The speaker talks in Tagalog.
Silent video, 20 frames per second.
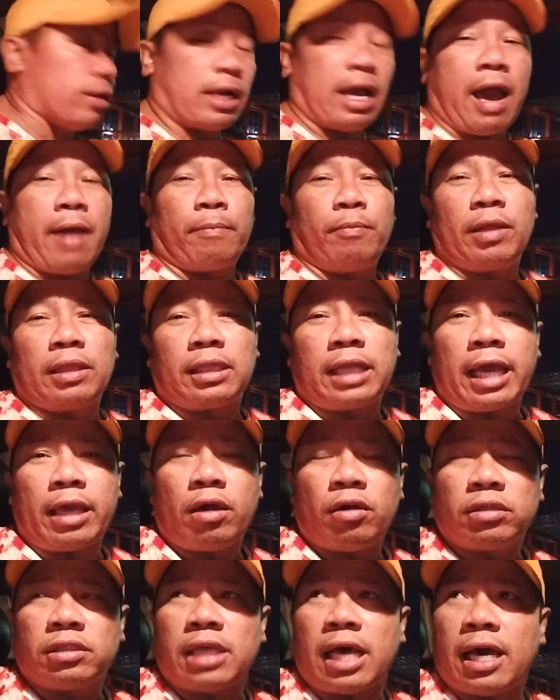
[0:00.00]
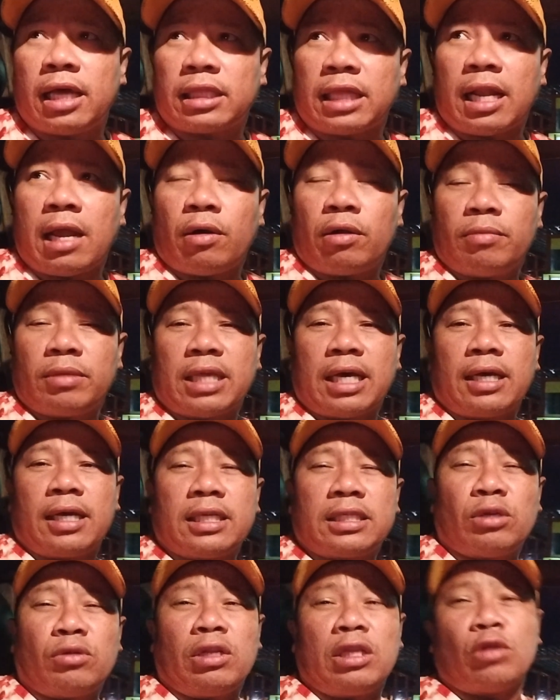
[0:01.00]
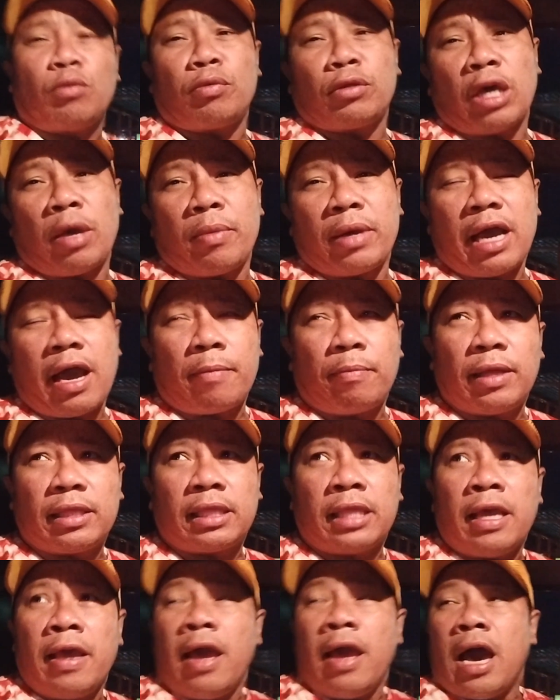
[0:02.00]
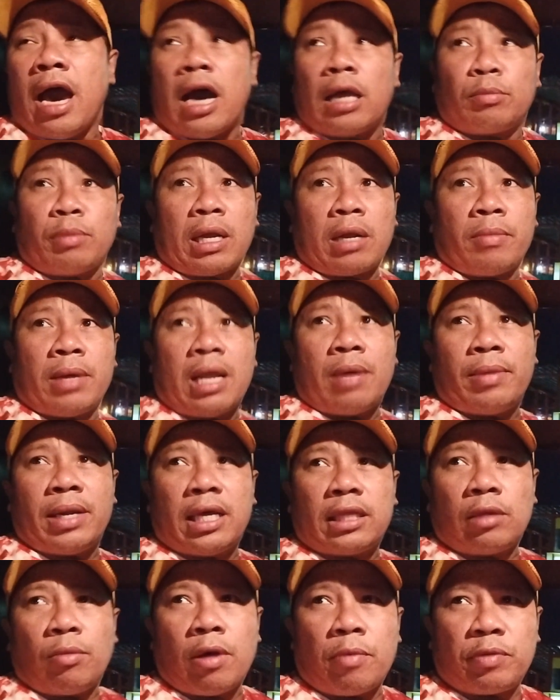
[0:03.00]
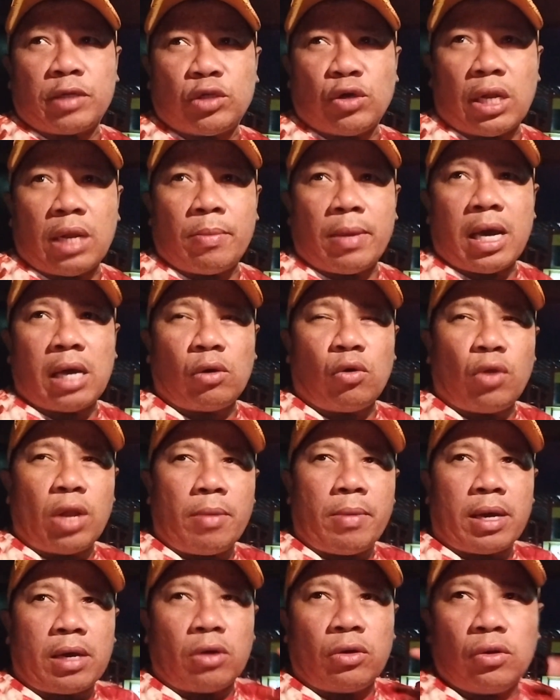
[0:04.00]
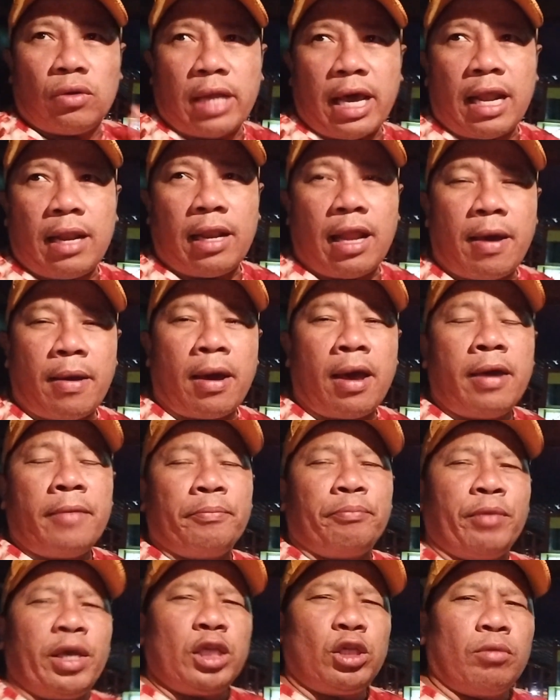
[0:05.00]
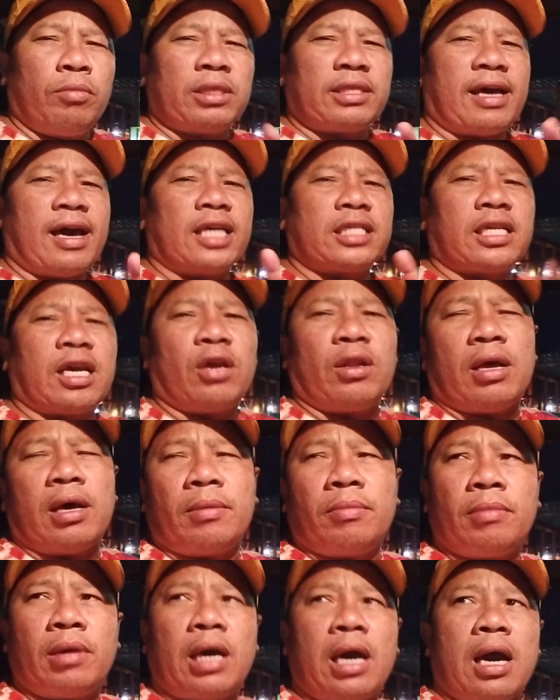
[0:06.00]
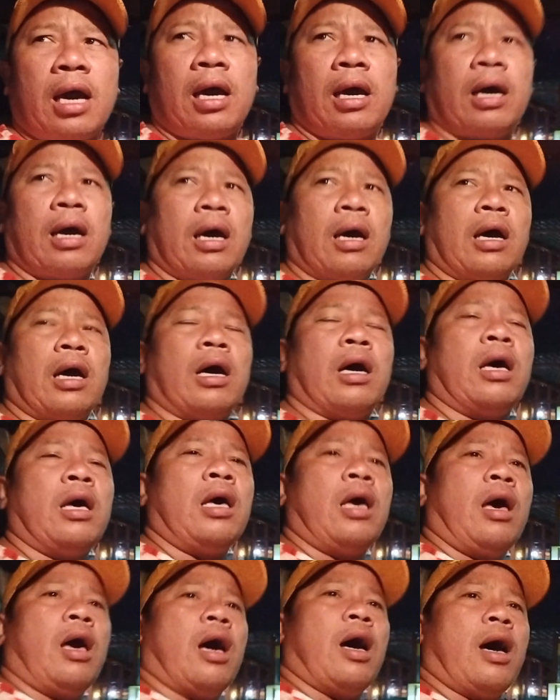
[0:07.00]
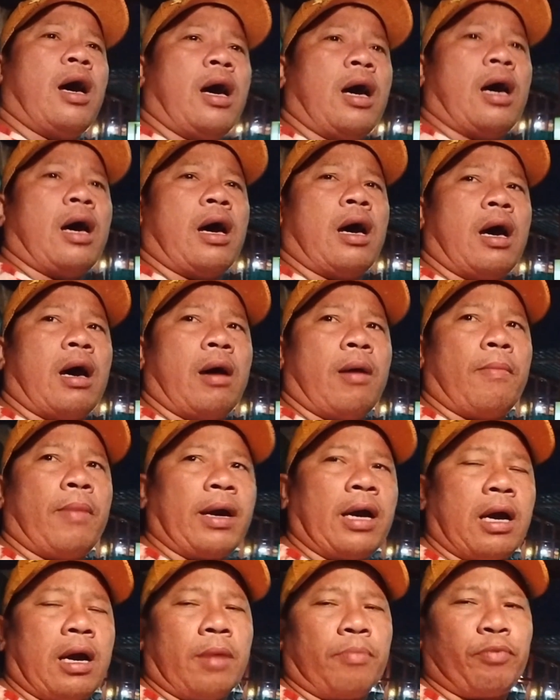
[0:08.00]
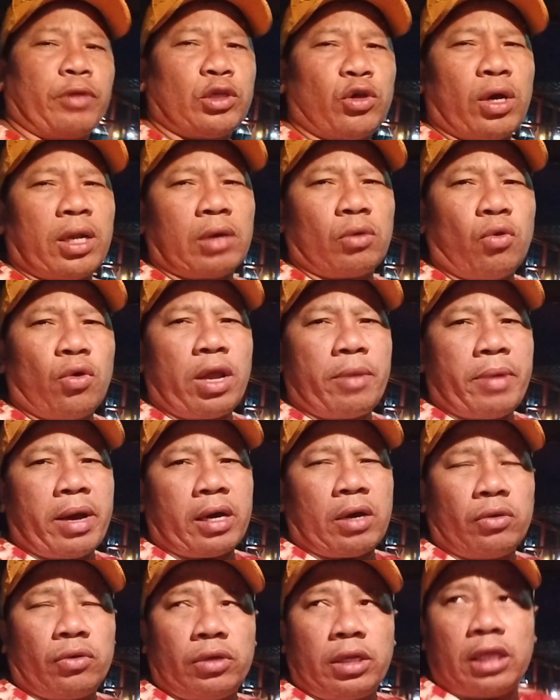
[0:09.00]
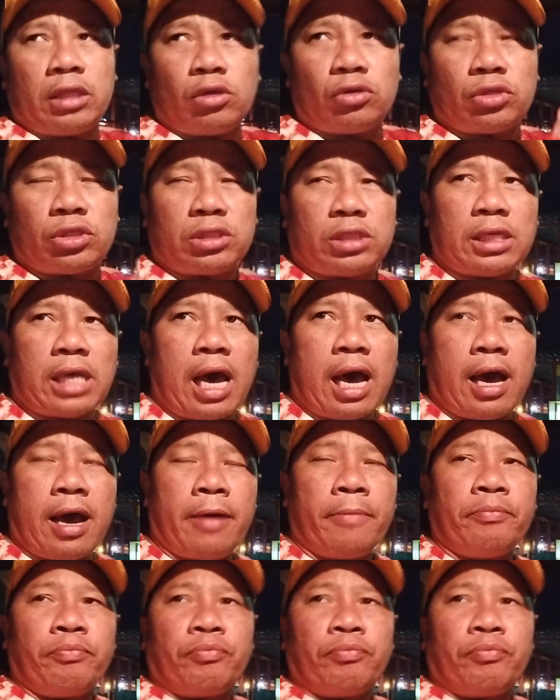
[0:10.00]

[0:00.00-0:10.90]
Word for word: nag-update ngayon sa Tanawan Matangas So dito po tayo mag-update At para malaman natin mga presyo ng mga gulay mga kondo Dahil na medyo mataas ngayon ang mga uh, Mga presyo ng gulay mga kondo dito sa